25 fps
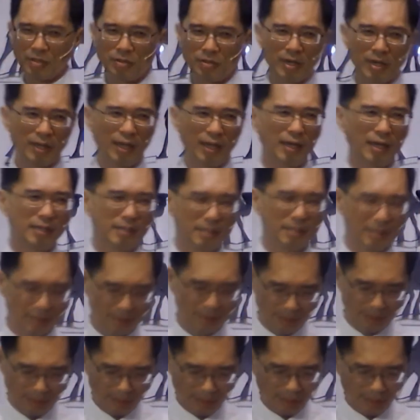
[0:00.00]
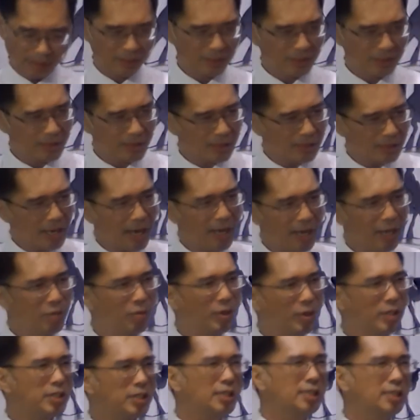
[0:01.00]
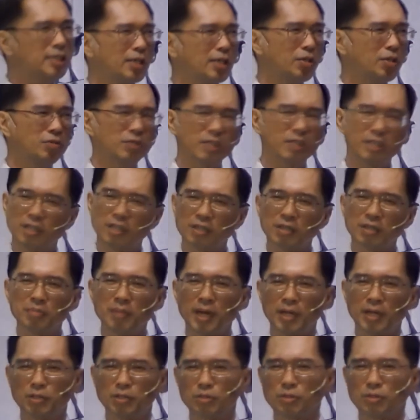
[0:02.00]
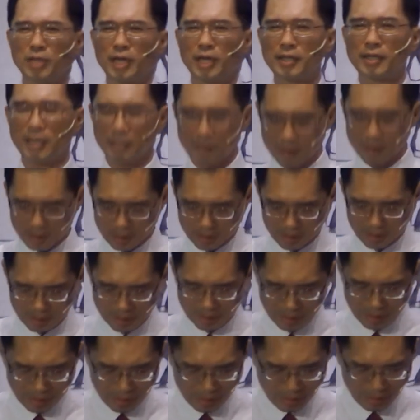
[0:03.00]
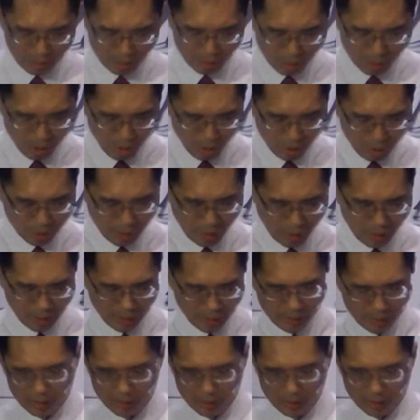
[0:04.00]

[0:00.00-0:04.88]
况啊啊，他以为这东西能够满足他，但是最后呢，